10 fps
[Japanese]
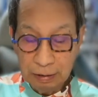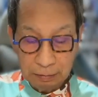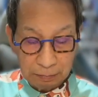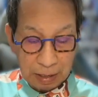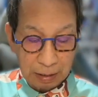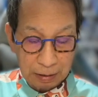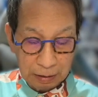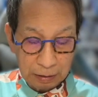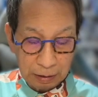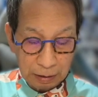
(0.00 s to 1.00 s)
まあ、
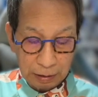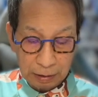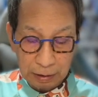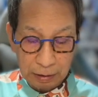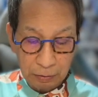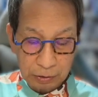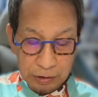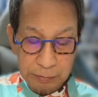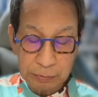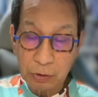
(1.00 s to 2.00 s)
えー、おな
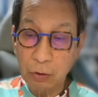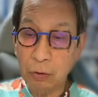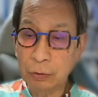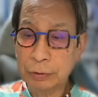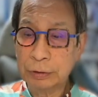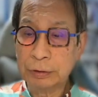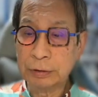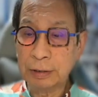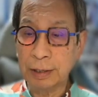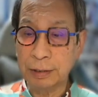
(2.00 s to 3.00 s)
じみの
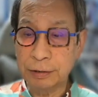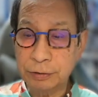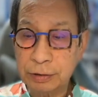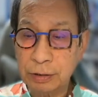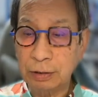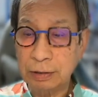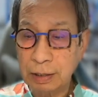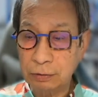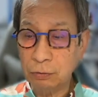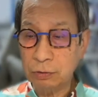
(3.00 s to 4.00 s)
編集者の方が
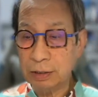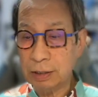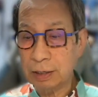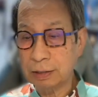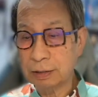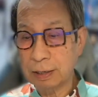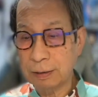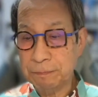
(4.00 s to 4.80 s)
乗っていただいて、